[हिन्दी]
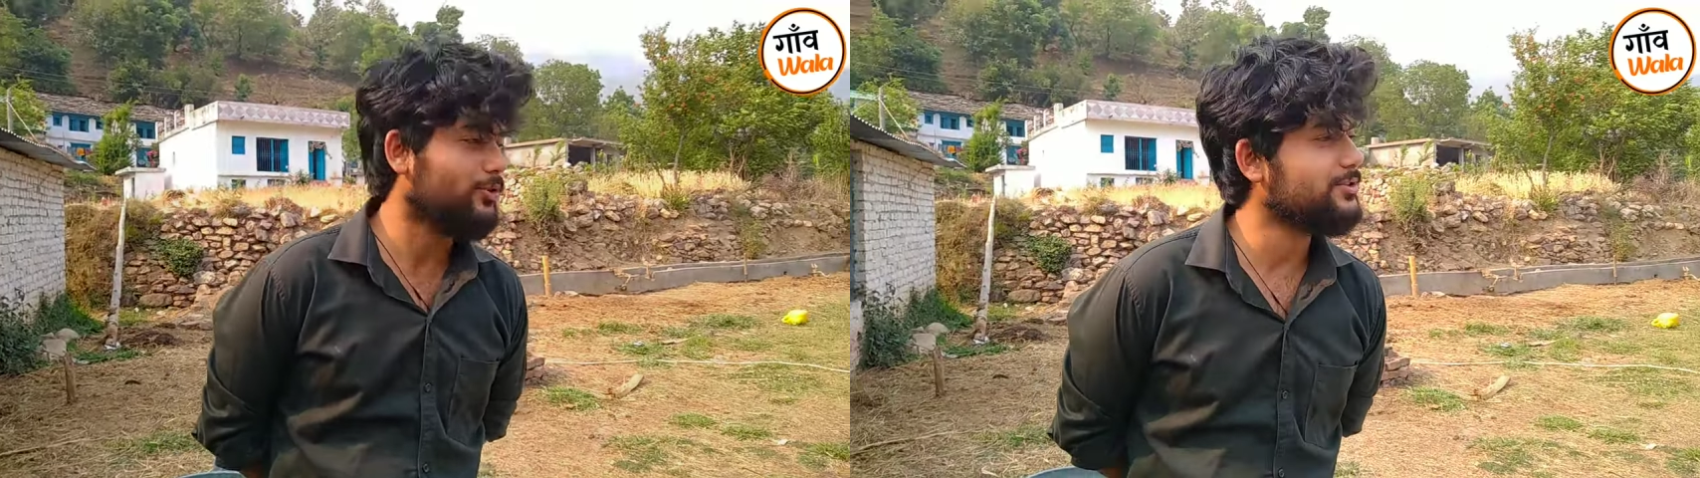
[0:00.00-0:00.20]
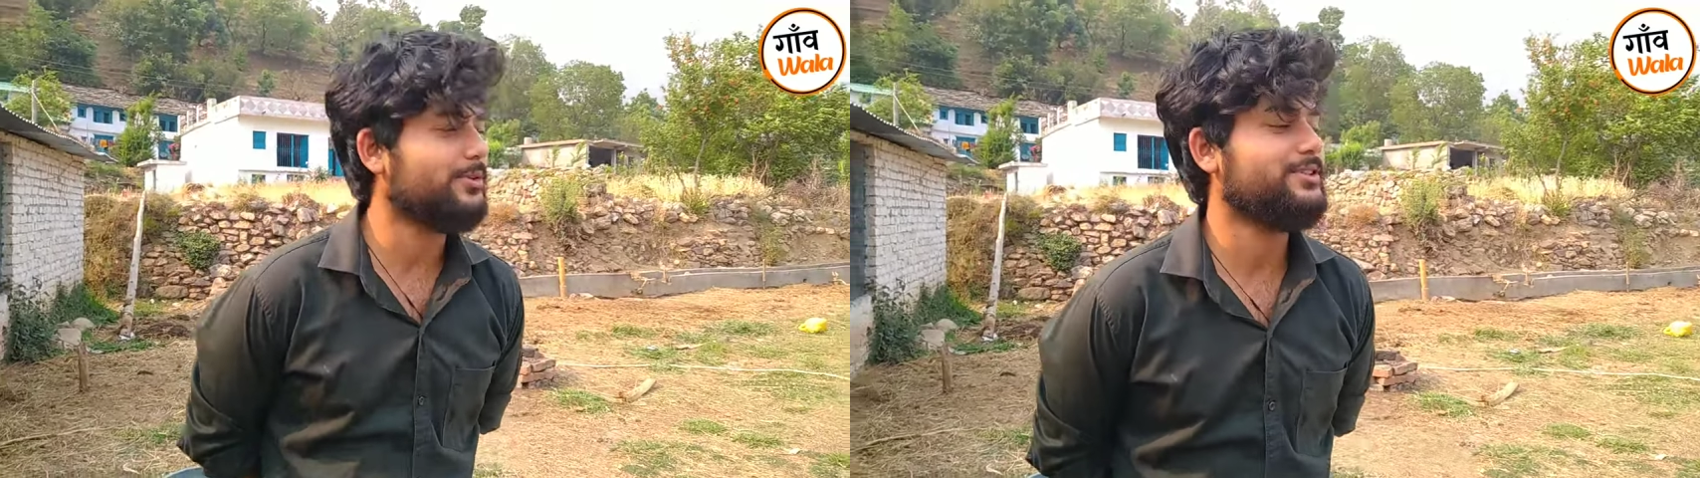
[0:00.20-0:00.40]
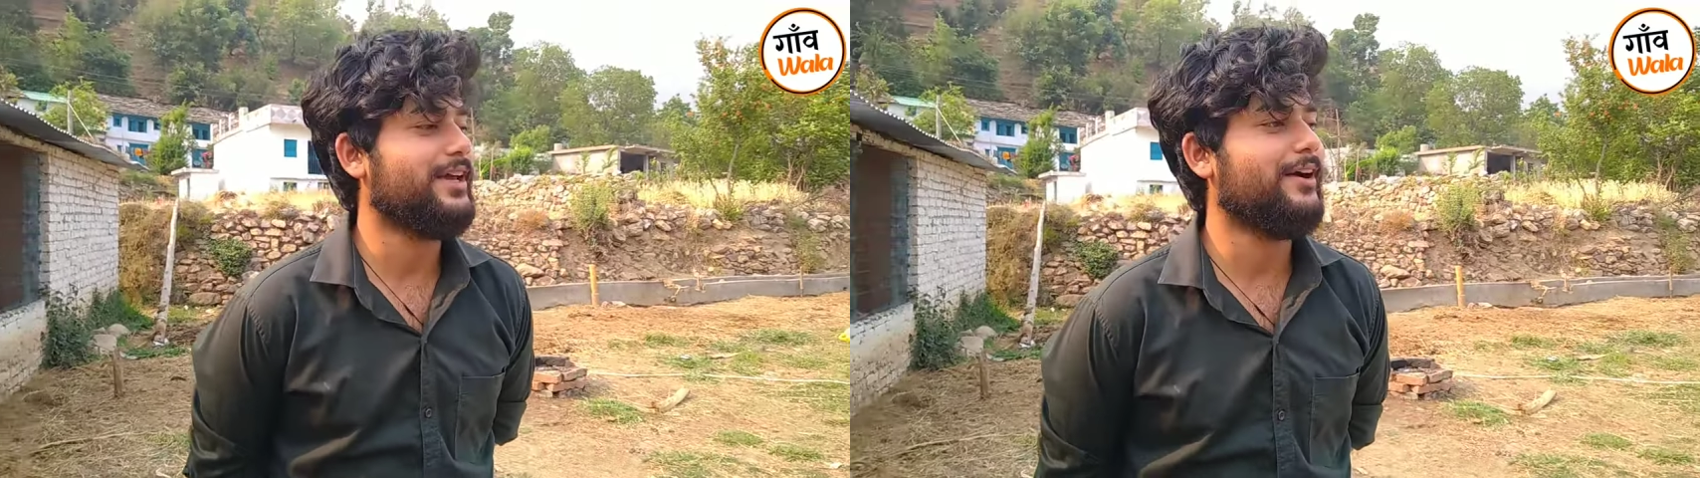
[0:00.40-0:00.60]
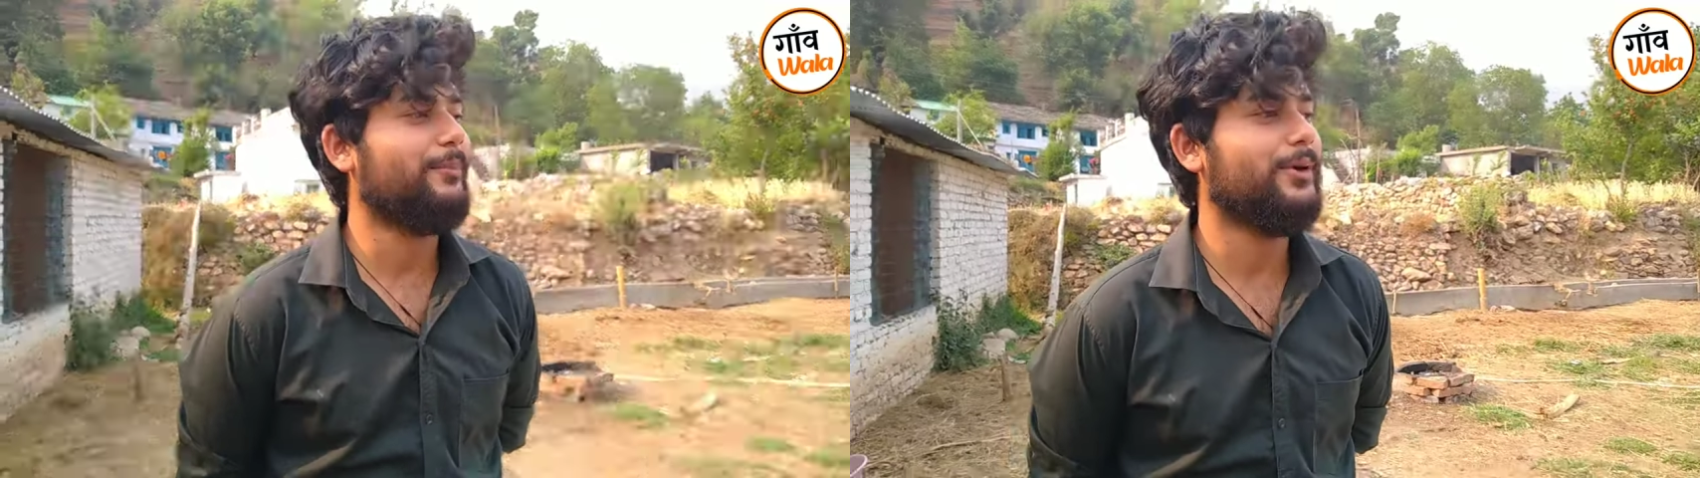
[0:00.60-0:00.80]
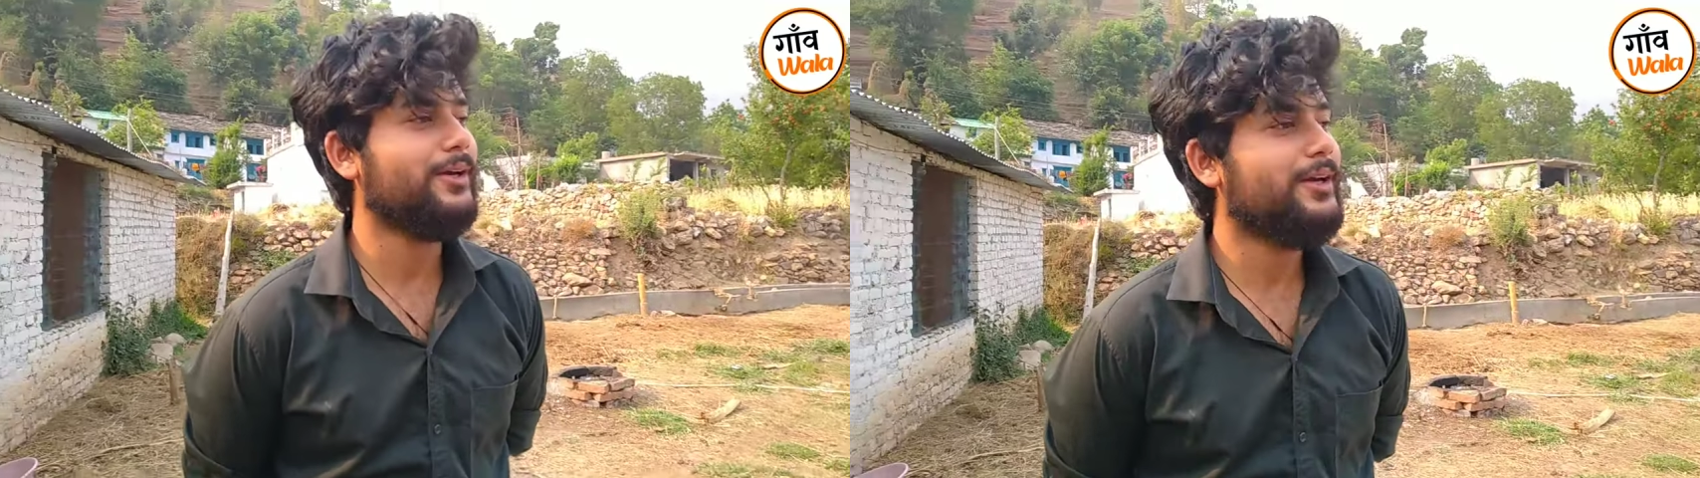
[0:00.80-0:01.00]
बहुत समस्या है यहाँ
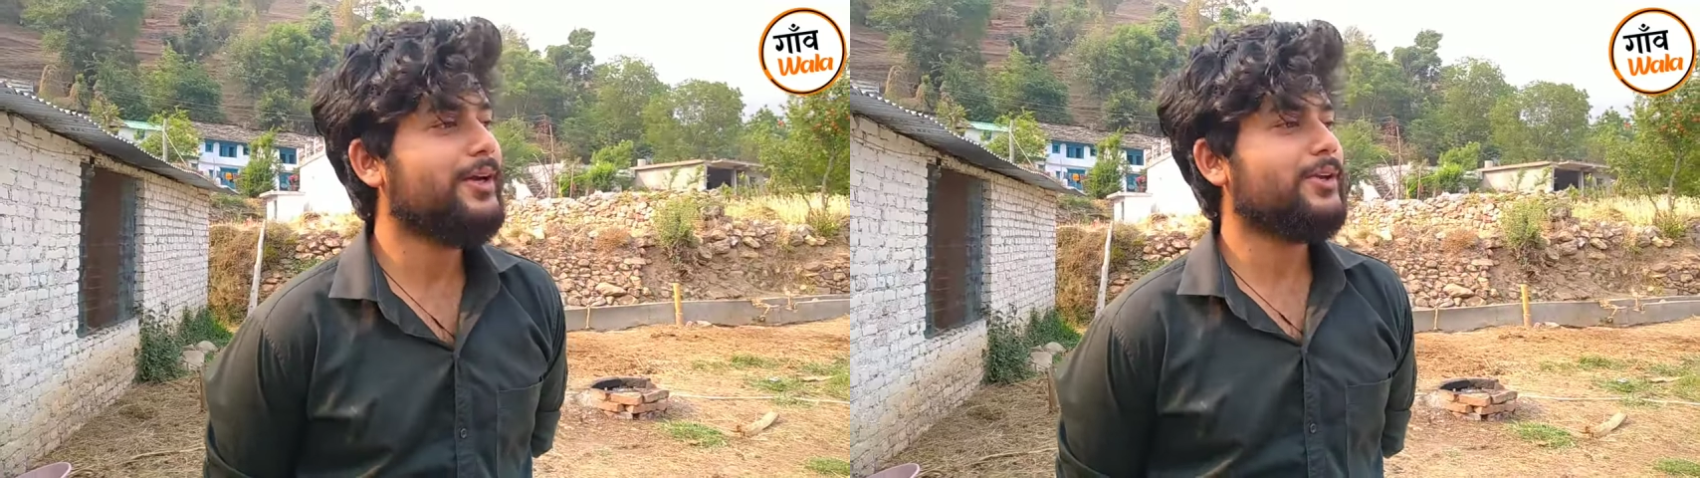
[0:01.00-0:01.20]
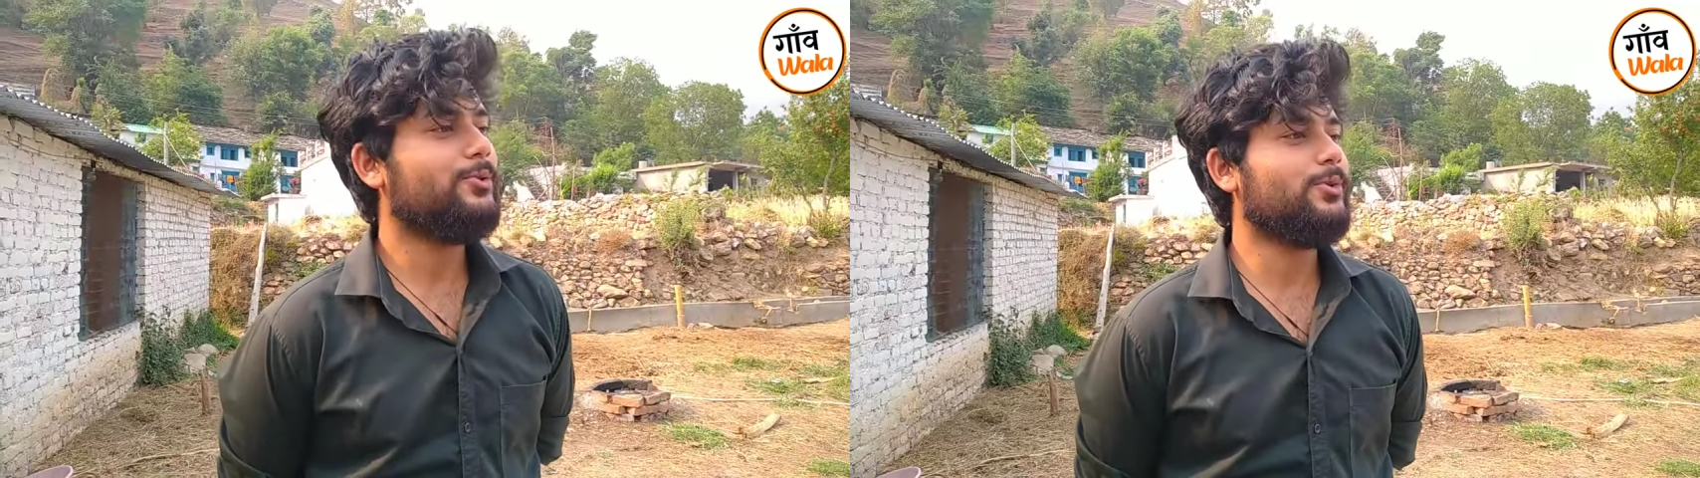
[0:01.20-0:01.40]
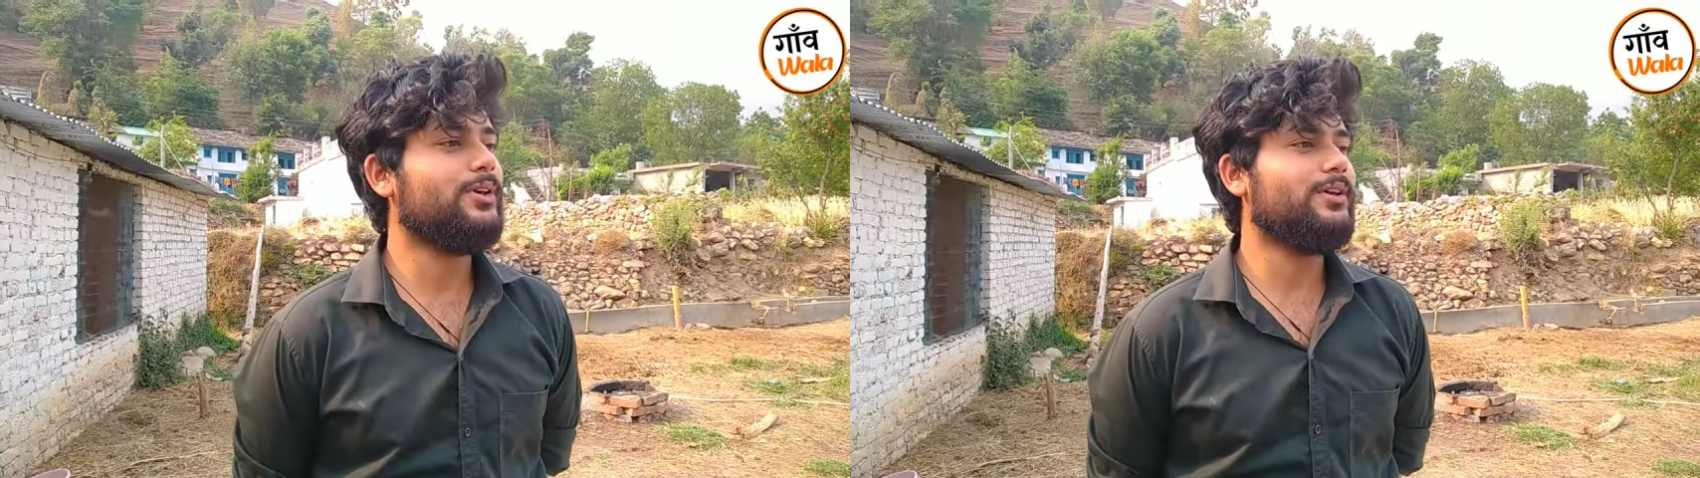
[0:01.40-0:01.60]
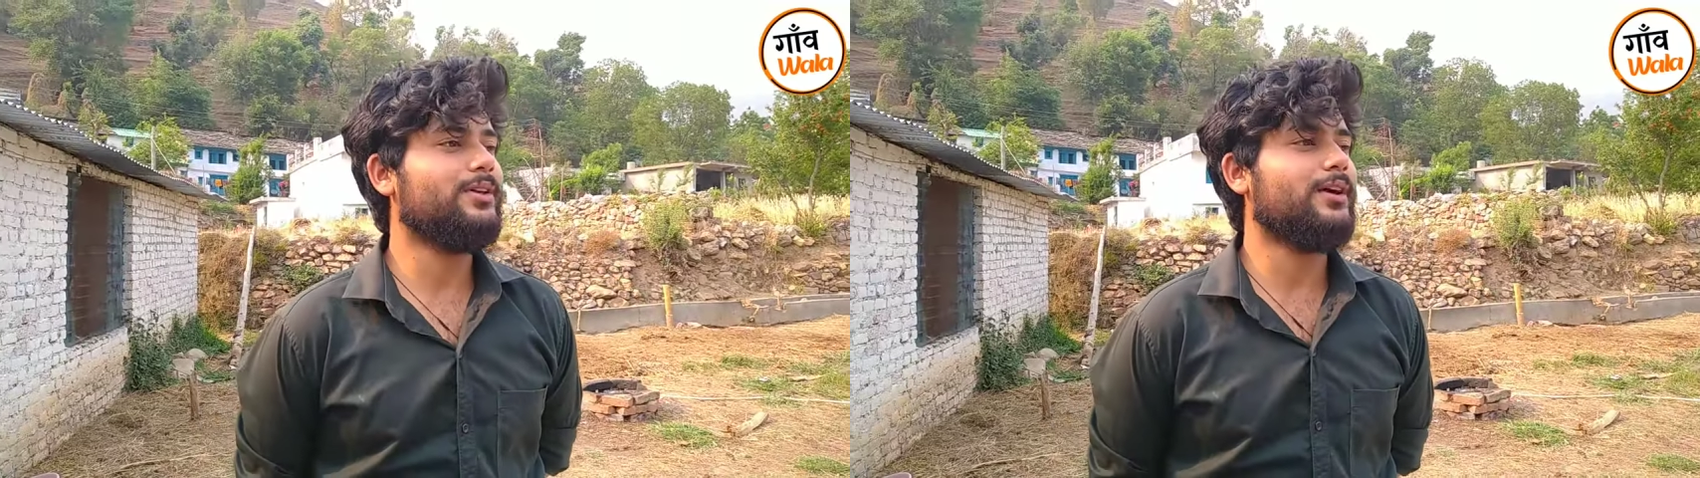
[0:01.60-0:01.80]
पे क्योंकि